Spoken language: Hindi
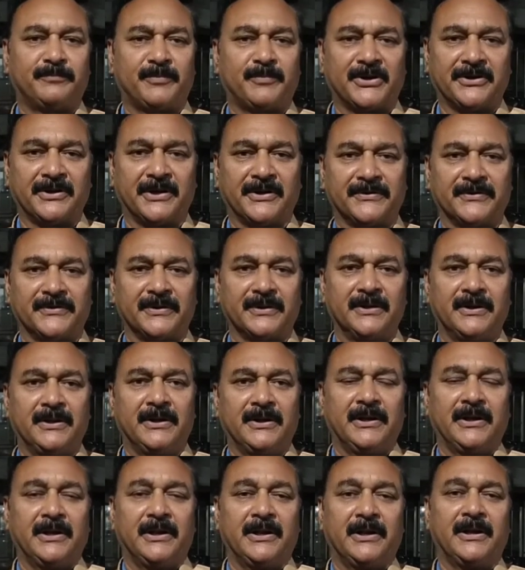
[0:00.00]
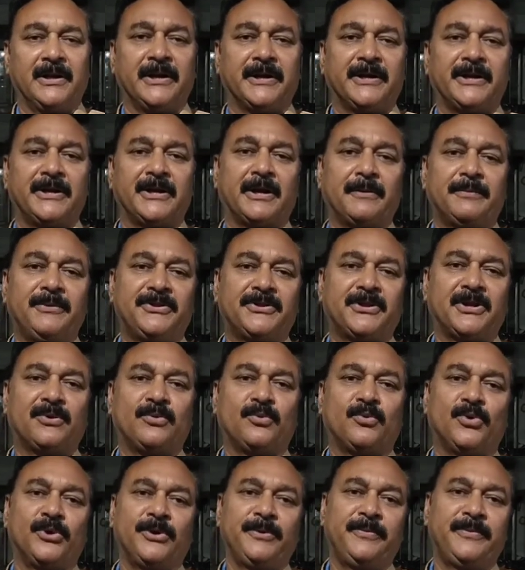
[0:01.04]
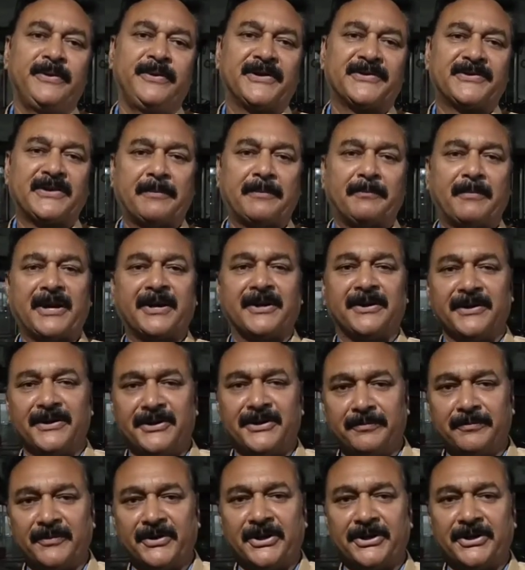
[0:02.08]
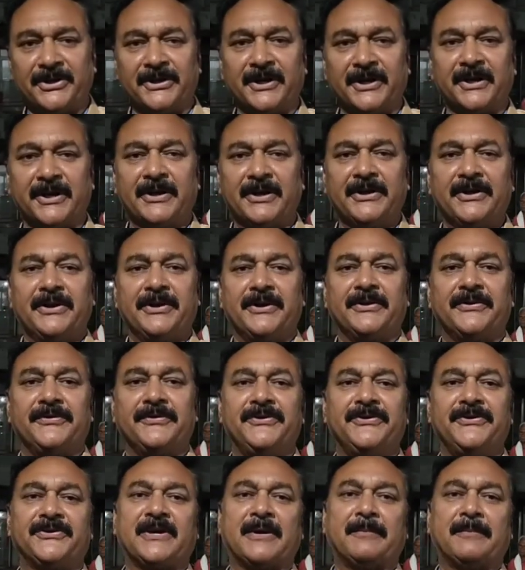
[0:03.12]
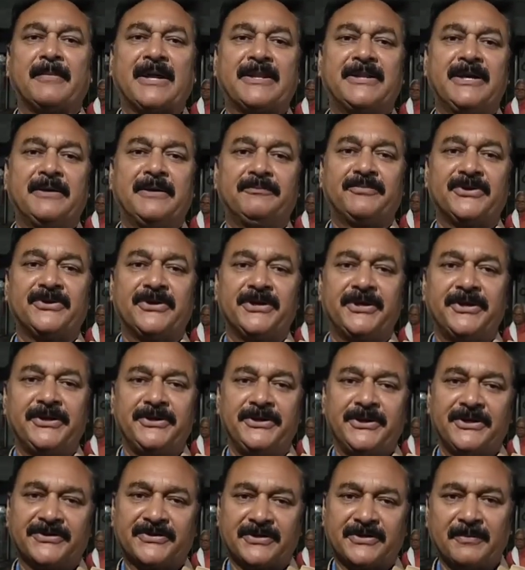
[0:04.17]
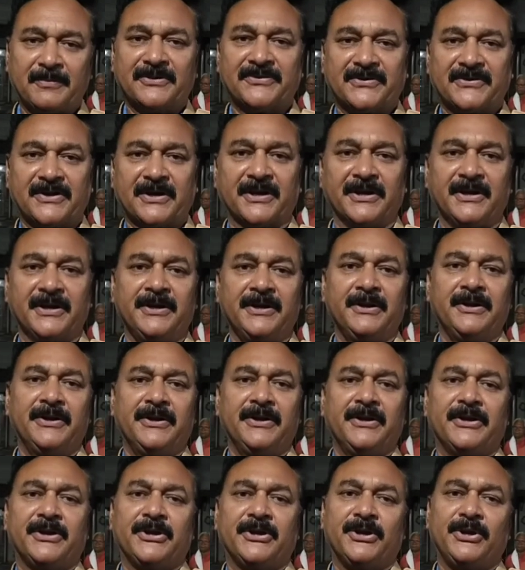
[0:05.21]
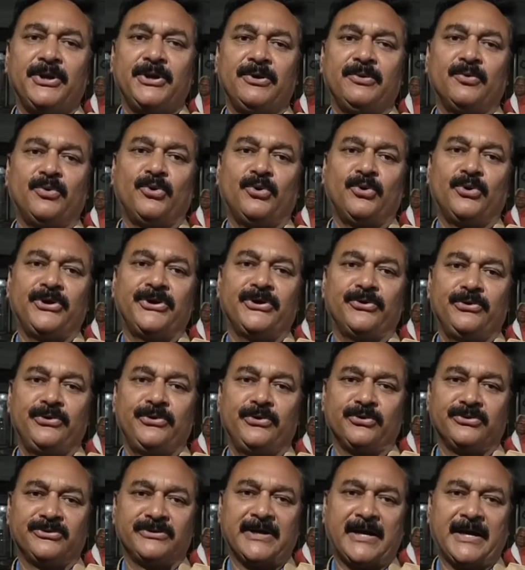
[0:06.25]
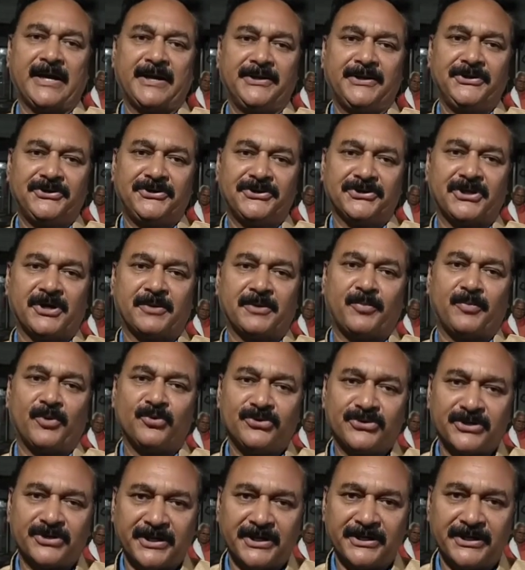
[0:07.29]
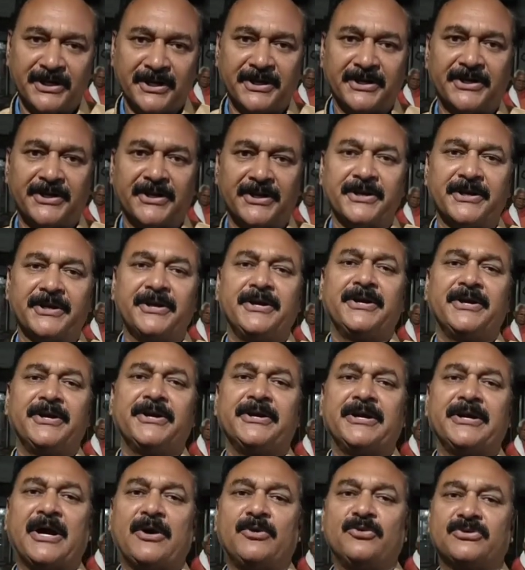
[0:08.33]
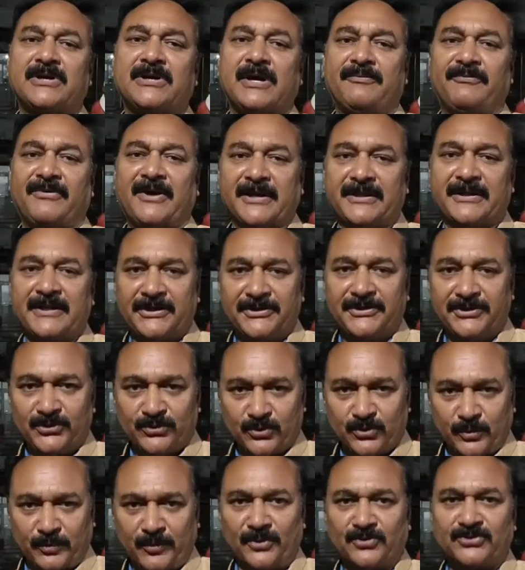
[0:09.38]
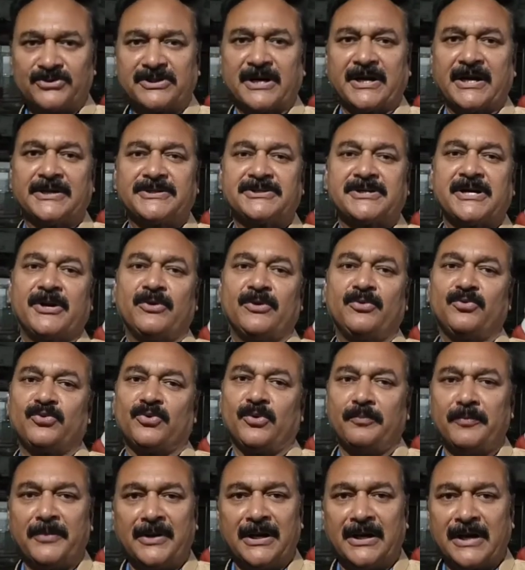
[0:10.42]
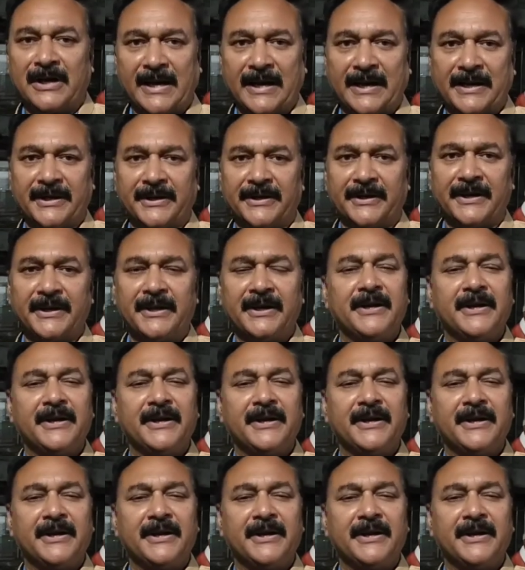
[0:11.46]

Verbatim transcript: पटना से लेकिन अभी तक कोई भी ऐसा मैकेनिज्म नहीं है जिसके माध्यम से ये समझ सकें कि वो योजनाएं नीचे तक पहुंच रही हैं कि नहीं या उसका फ़ायदा जिसको पहुंचाना चाह रहे हैं उसको मिल रहा है कि नहीं